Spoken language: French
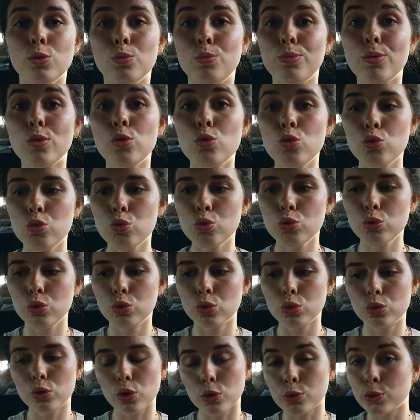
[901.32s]
de beaucoup
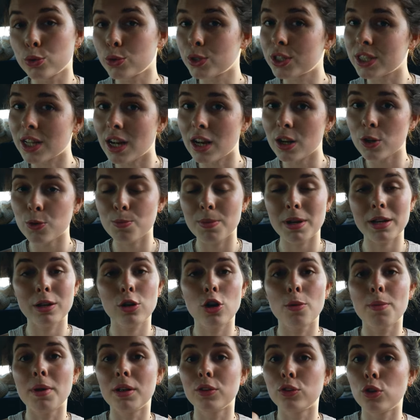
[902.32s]
de temps de charge bah,
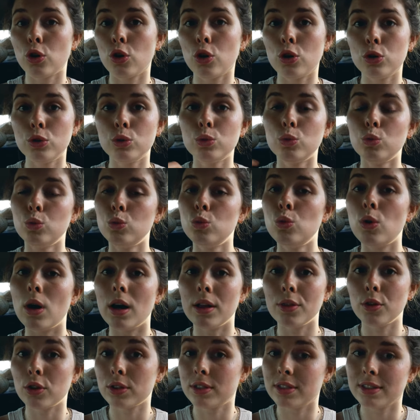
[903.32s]
comme un drone ou
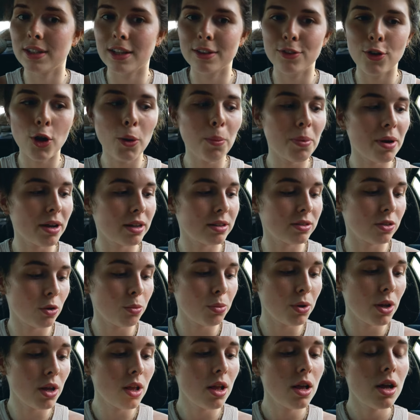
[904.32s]
un ordinateur par
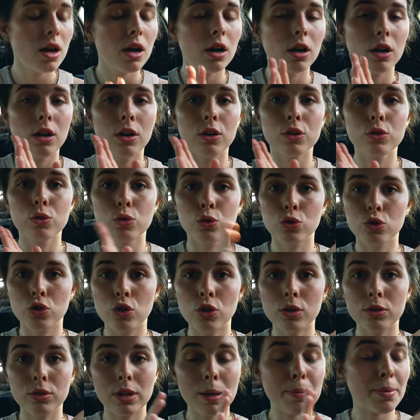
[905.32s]
exemple, euh, ce
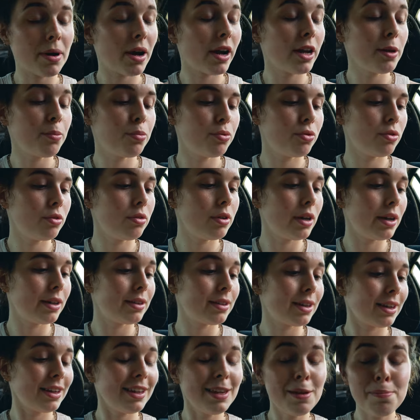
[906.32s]
genre d'appareil peut
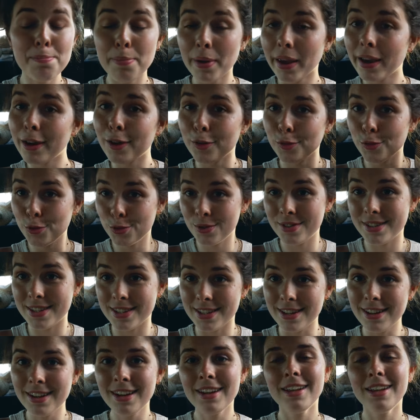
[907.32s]
être hyper
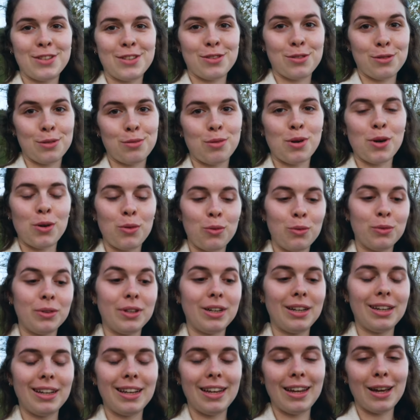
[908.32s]
utile. à ce soir on
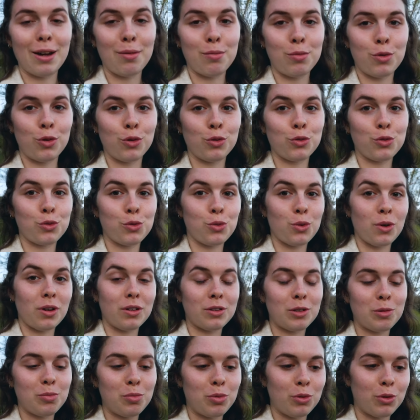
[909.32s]
est clairement sur
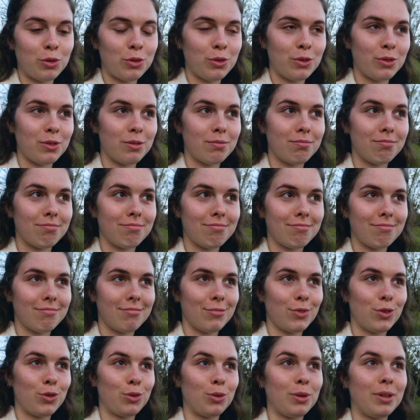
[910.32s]
un spot
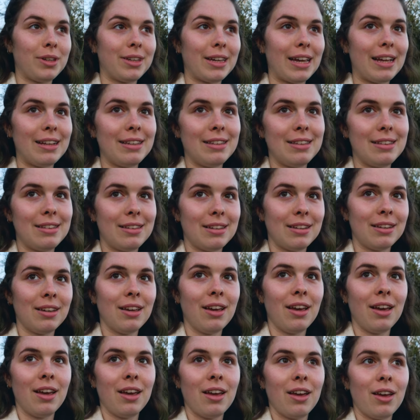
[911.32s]
de qualité.
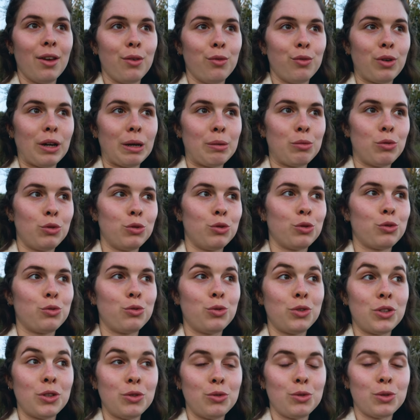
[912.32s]
Vraiment, le
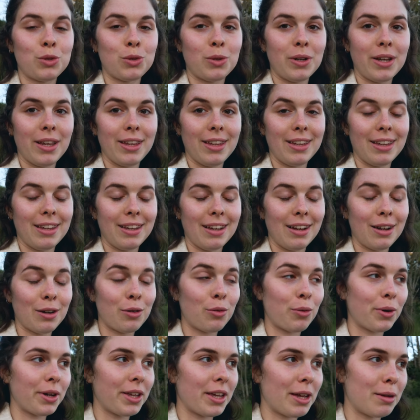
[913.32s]
coucher du soleil est
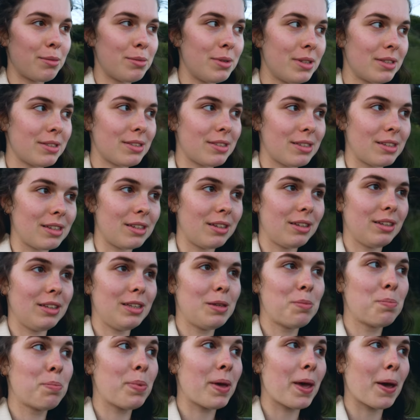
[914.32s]
incroyable. C'est
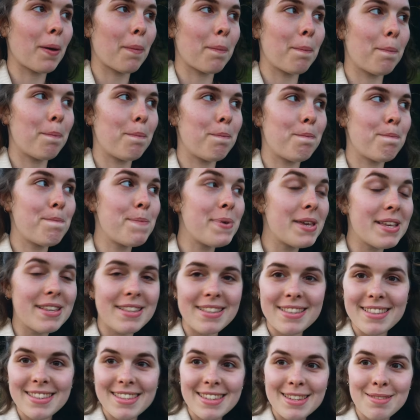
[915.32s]
hyper
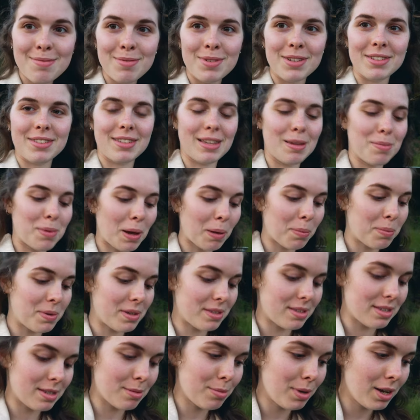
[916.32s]
paisible, c'est hyper
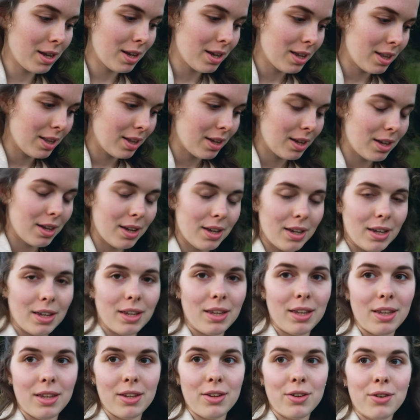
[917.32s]
paisible.
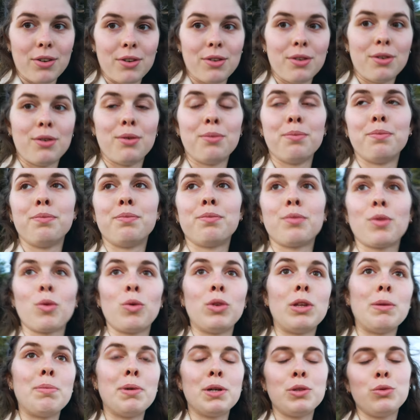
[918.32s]
Et euh,
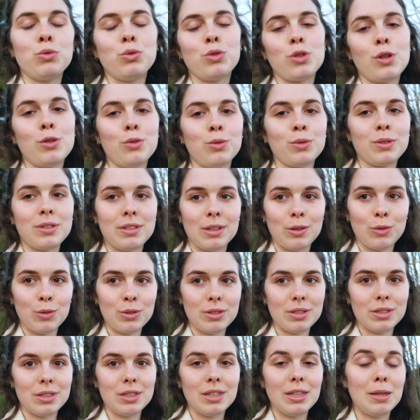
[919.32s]
on n'est pas tout seul, donc c'est
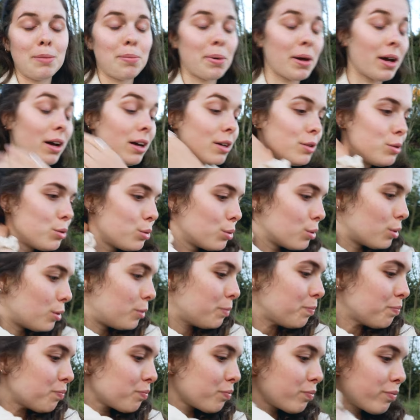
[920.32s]
aussi hyper
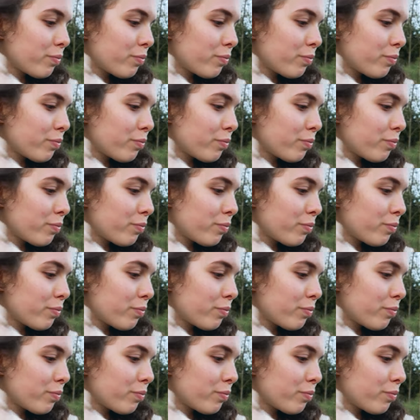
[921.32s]
rassurant.